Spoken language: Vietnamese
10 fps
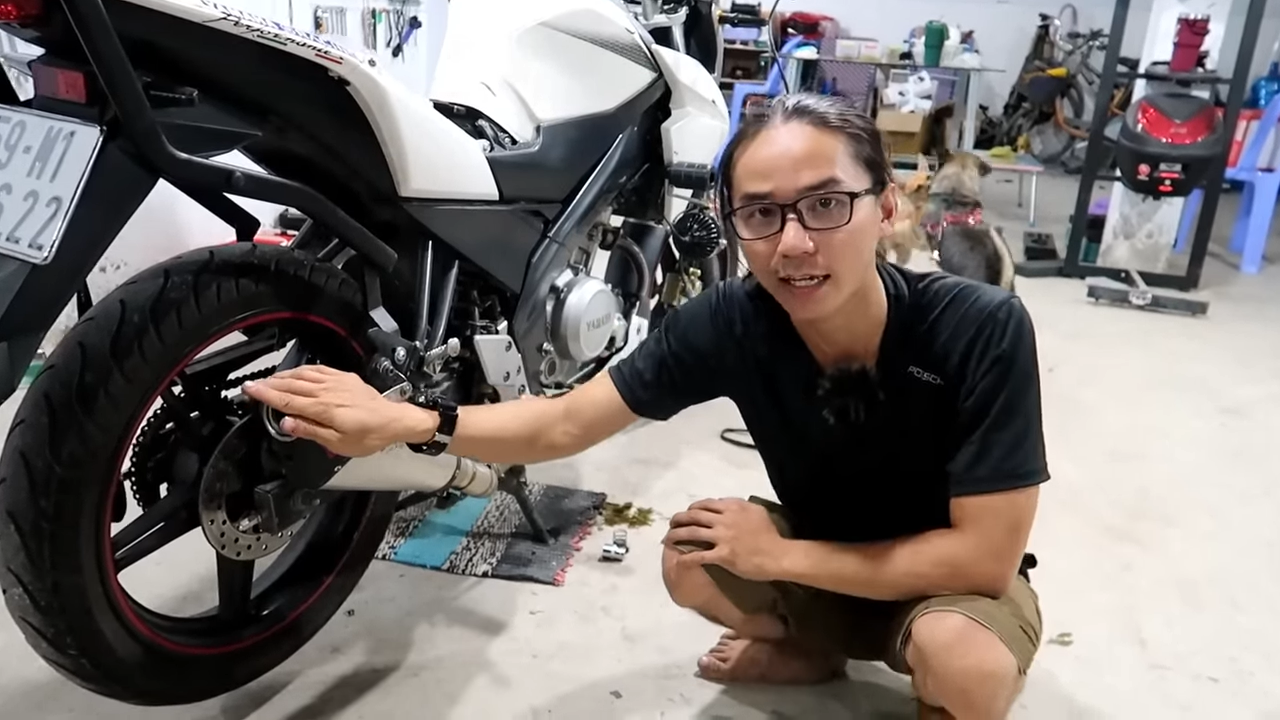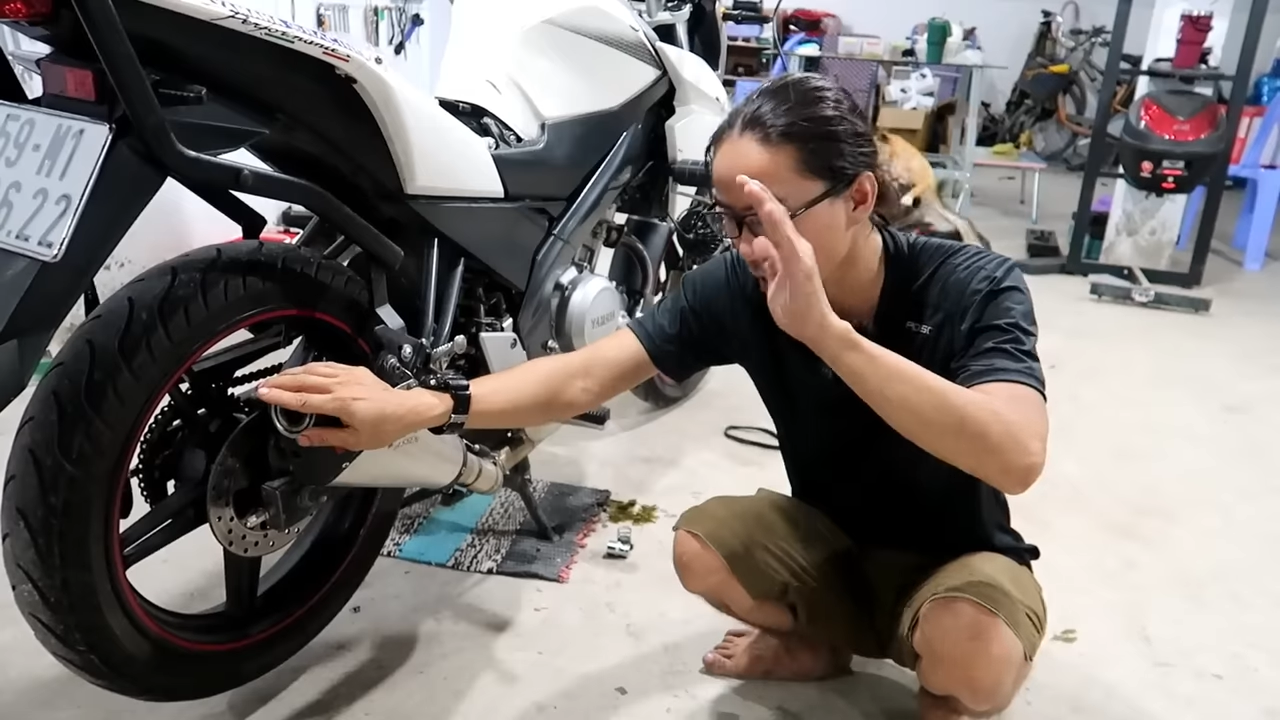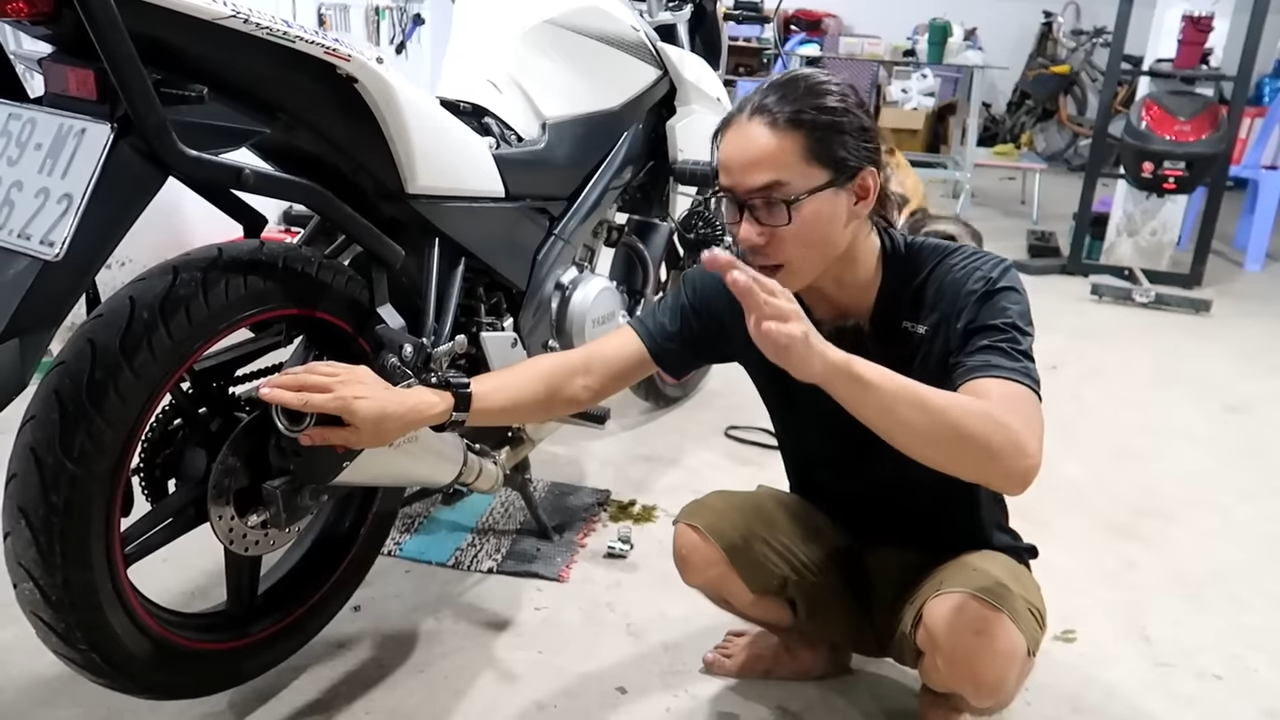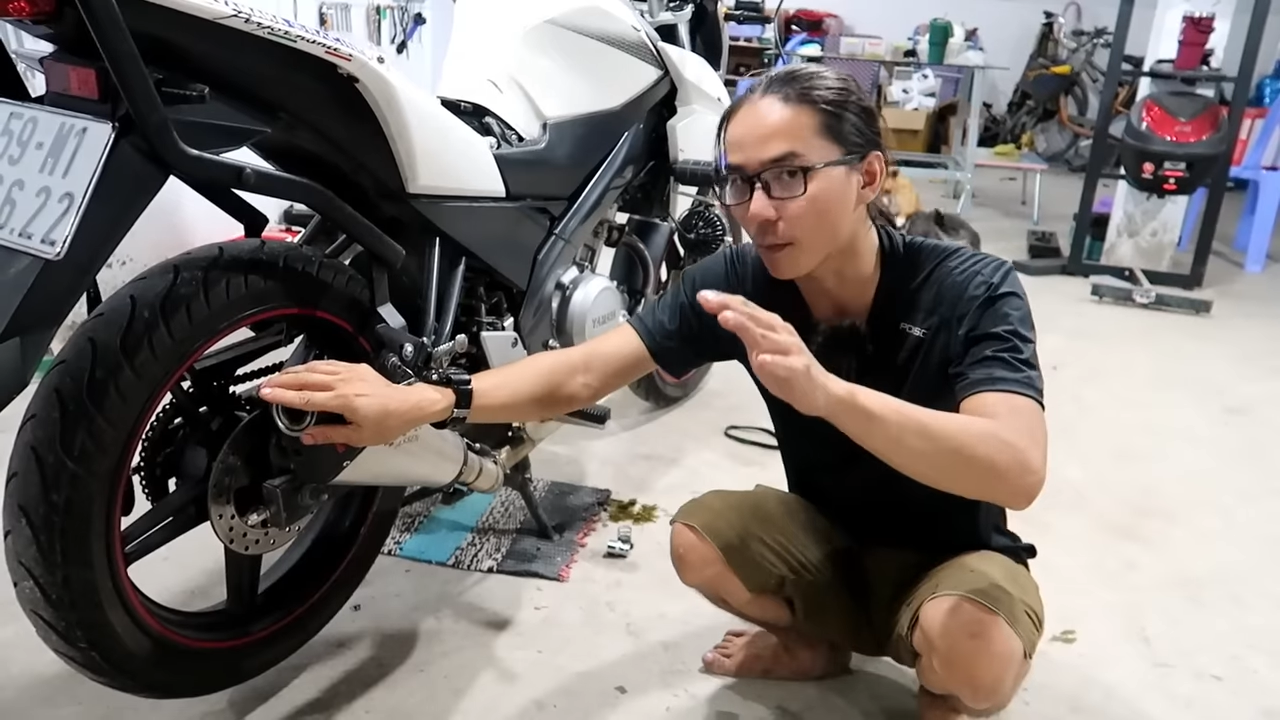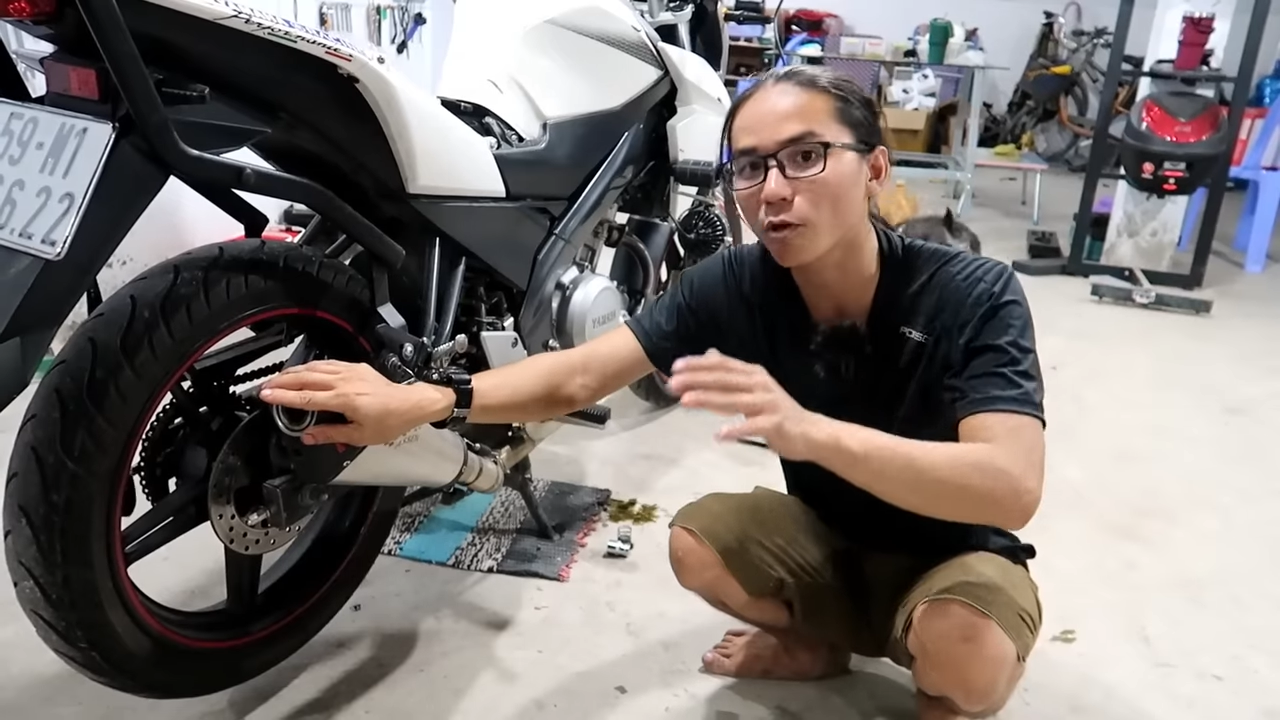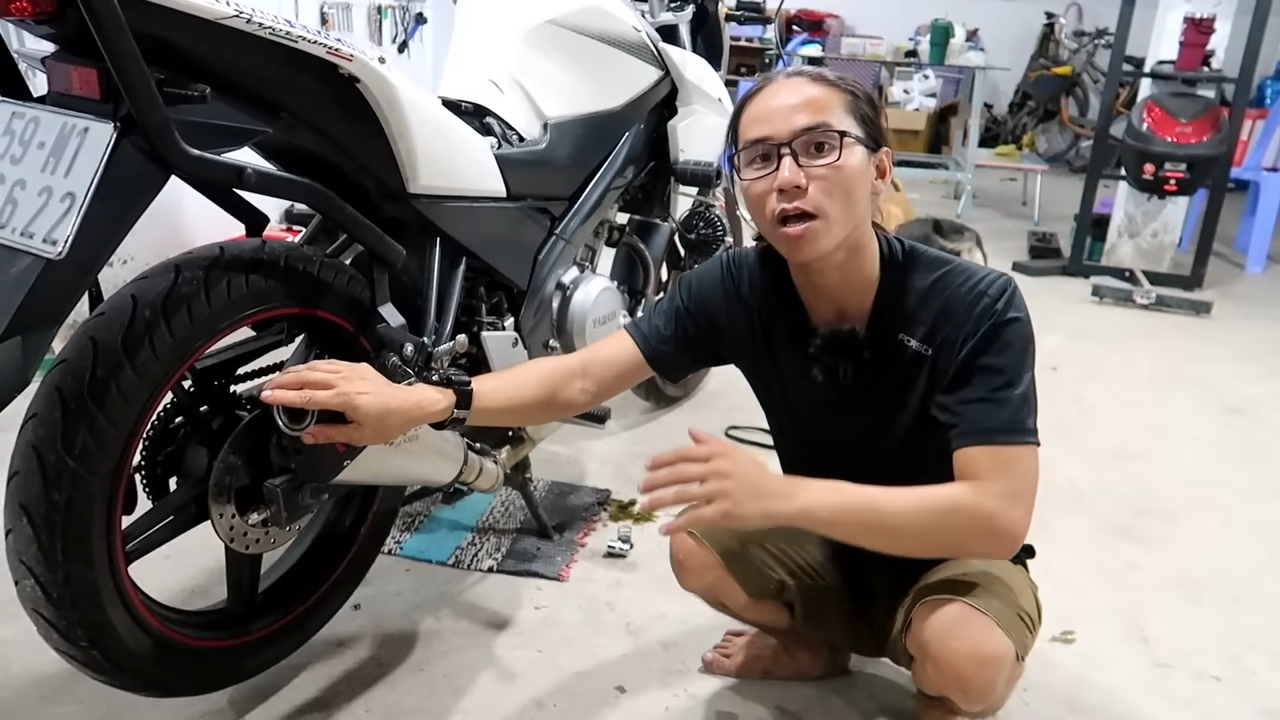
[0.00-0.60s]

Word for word: đừng bao